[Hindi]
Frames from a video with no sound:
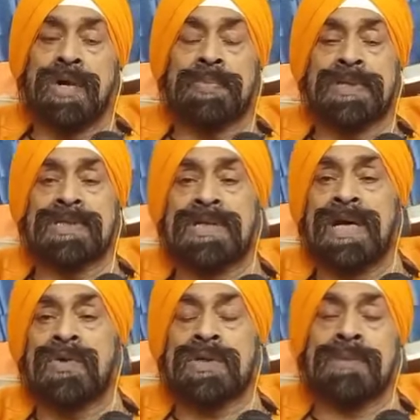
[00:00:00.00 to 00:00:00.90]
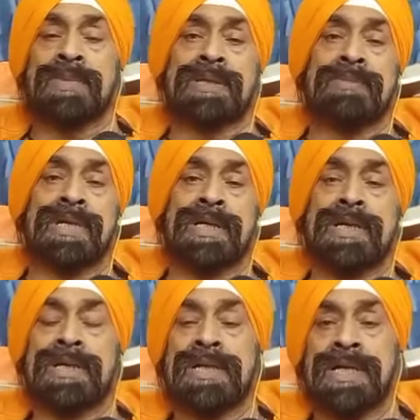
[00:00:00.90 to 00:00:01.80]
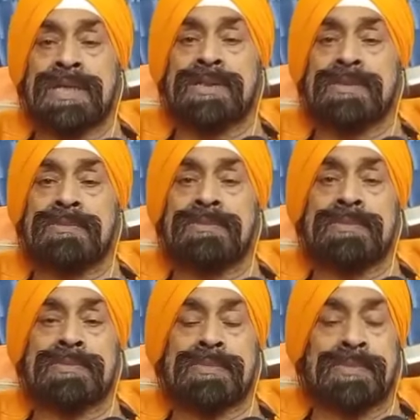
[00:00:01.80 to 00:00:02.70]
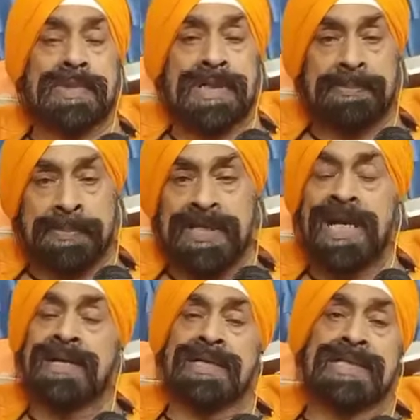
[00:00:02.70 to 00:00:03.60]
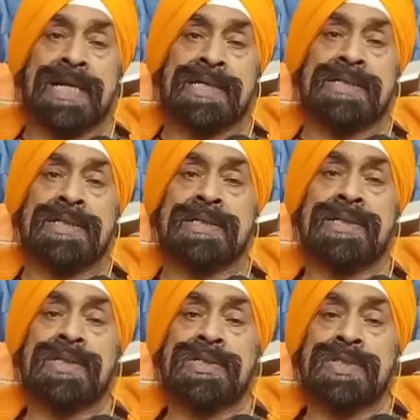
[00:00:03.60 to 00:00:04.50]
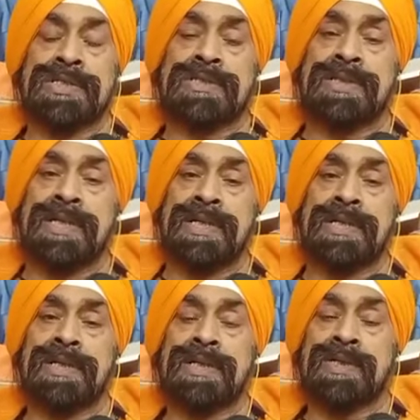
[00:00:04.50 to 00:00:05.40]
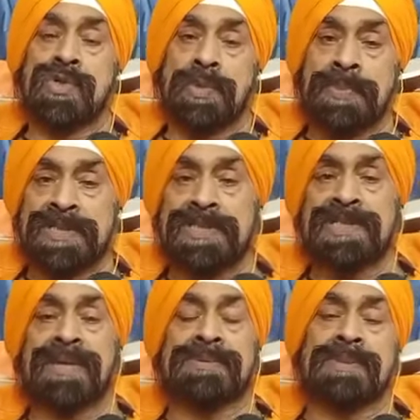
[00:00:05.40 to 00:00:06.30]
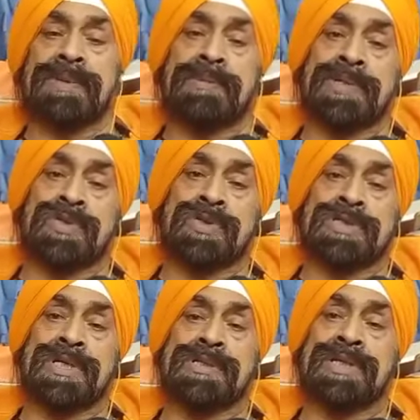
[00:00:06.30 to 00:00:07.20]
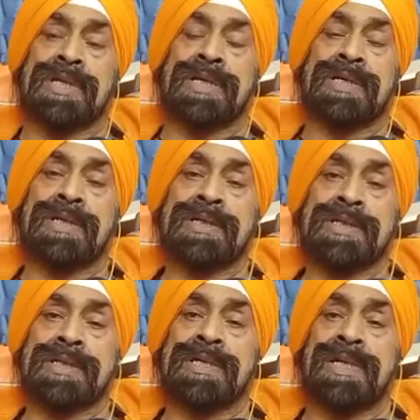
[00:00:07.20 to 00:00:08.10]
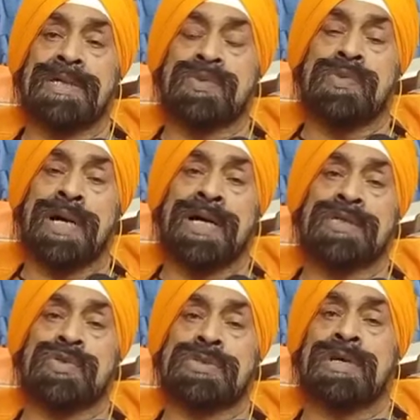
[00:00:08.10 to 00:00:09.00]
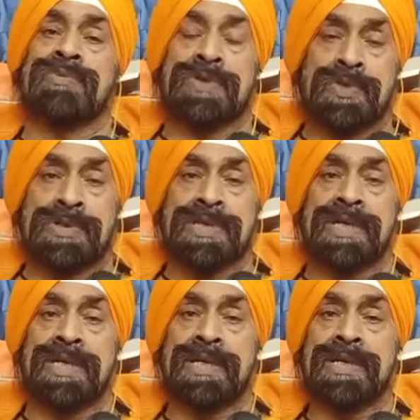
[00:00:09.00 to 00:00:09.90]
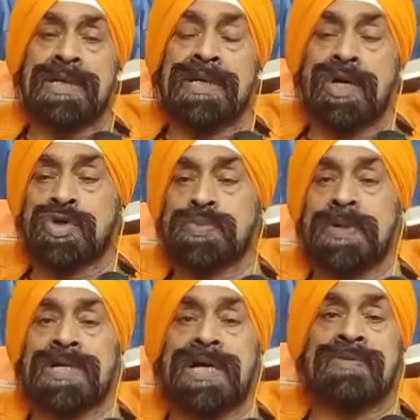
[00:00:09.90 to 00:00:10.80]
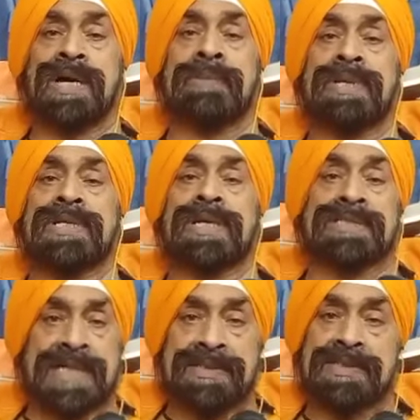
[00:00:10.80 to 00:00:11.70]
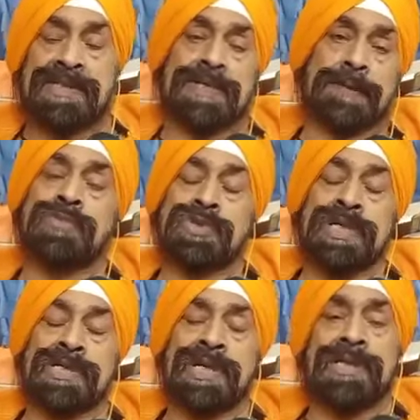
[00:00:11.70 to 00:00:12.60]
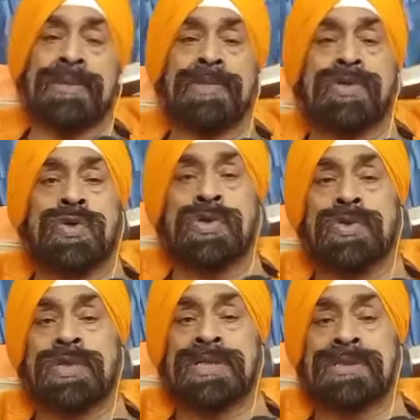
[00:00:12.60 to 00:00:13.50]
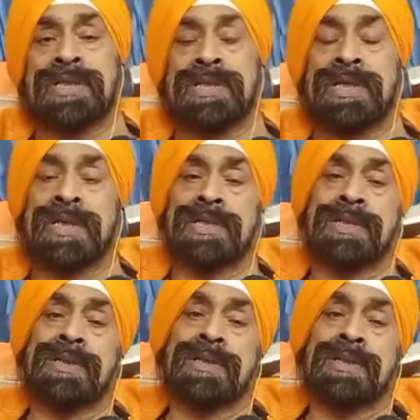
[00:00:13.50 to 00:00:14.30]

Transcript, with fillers: और पत्रकारों के मन में एक पीड़ा रह जाएगी तो इसलिए कुलपति साहब से भी हम अनुरोध करते हैं कि गलत हुआ है तो उसका विरोध करें और उस पर कार्रवाई में इनका साथ दें मुझे कहने में कोई गुरेज नहीं है